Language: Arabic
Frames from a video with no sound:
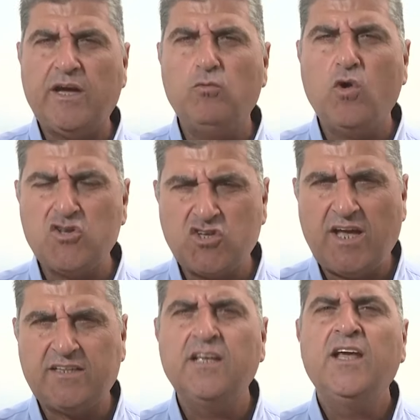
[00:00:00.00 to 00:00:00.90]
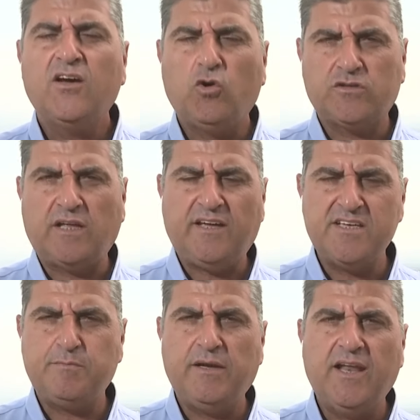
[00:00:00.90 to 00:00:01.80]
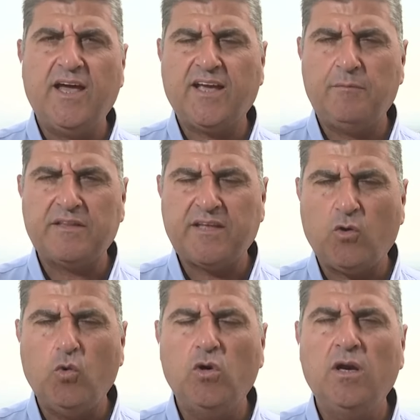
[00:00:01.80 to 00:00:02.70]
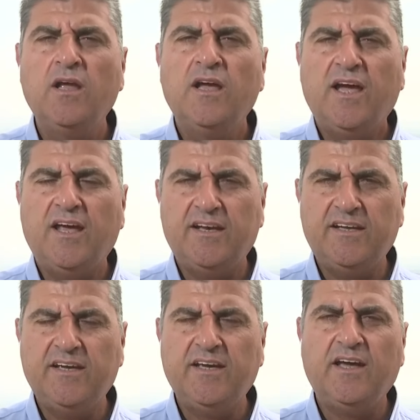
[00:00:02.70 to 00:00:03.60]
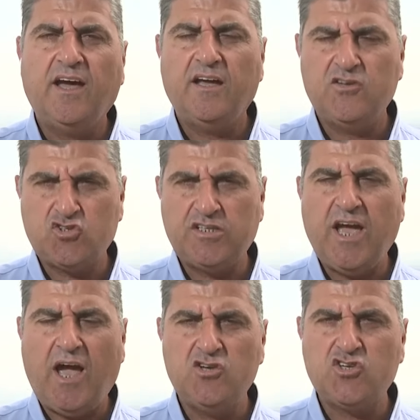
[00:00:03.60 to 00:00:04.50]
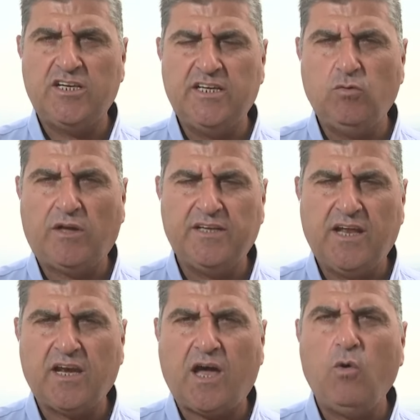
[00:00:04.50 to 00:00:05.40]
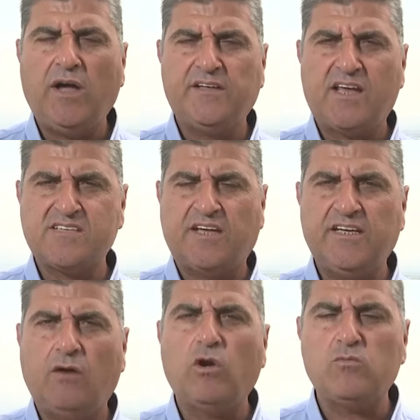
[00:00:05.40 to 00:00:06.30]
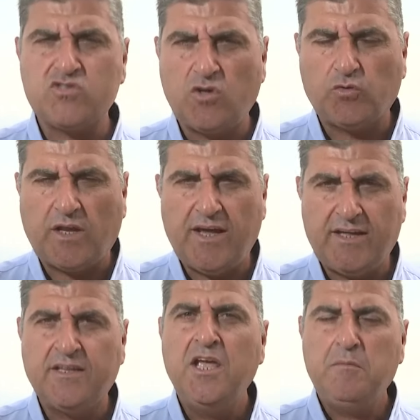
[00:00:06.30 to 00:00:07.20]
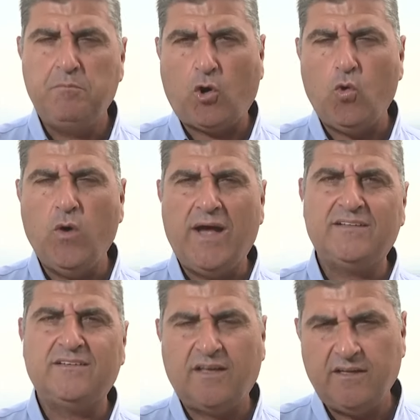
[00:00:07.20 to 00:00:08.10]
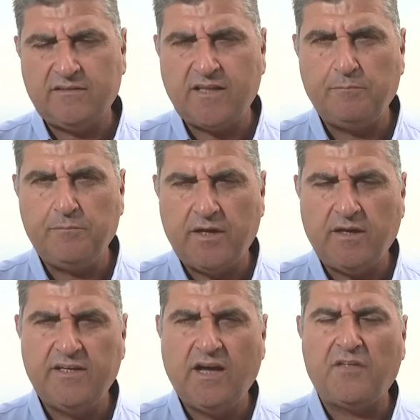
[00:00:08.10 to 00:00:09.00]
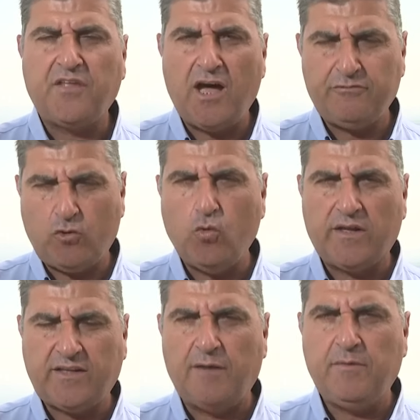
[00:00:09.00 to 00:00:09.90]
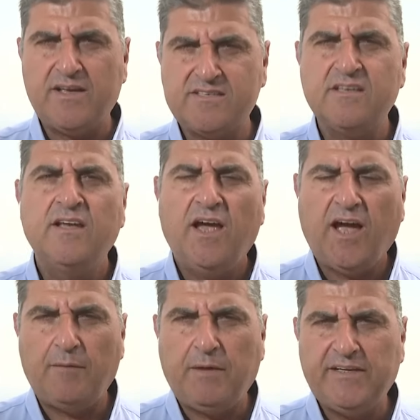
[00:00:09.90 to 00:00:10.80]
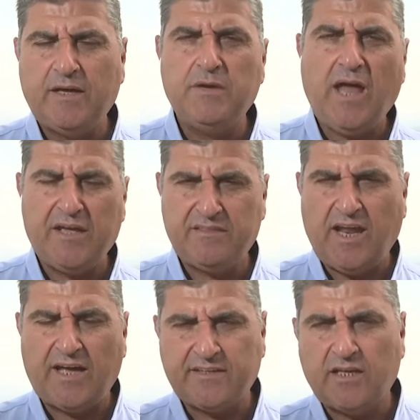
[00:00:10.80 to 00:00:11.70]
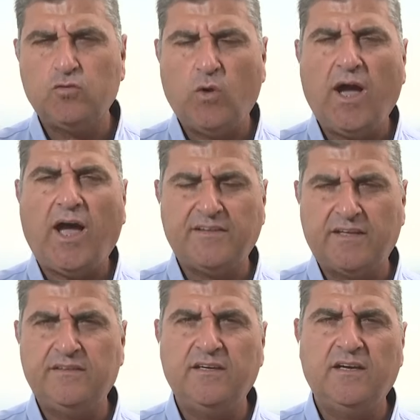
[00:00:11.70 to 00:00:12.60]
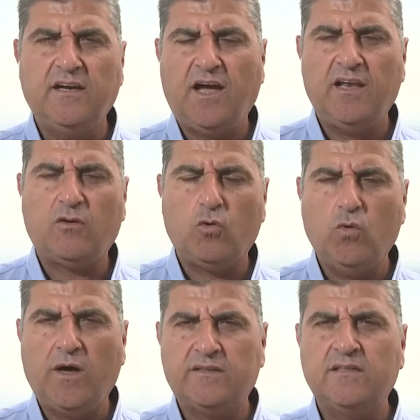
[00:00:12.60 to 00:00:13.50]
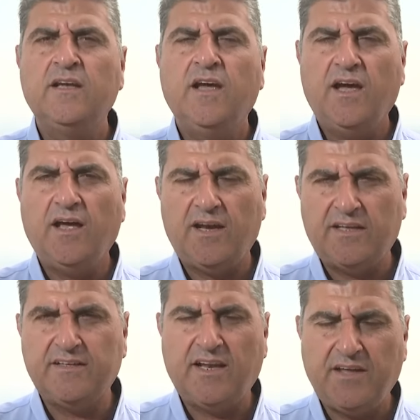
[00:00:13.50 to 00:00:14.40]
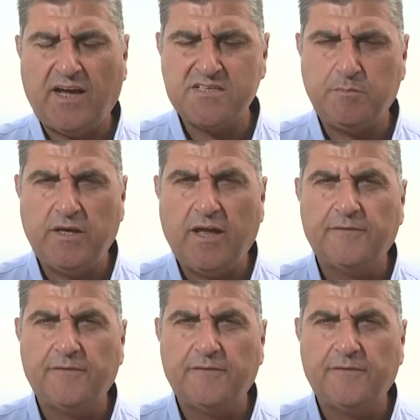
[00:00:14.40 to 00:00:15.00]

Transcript: مواجهة خطة حزب الله كما تقول آه، لاجتياح الجليل واحتلال القواعد العسكرية والمستوطنات بقوات آه، آه، هي أضعاف قوات حماس عمليا من حيث العتاد وعدد القوات التي لدى حزب الله